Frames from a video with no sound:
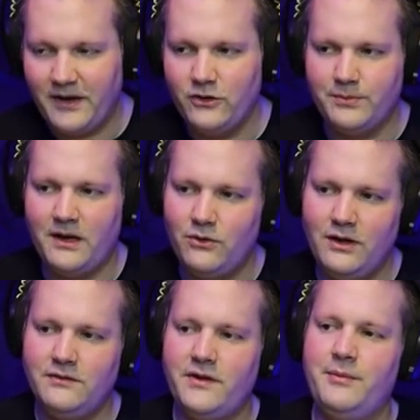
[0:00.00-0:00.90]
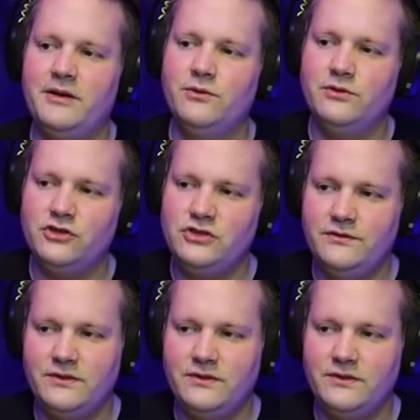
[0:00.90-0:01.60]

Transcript: Bei Dubaro hatten wir aber den Unterschied,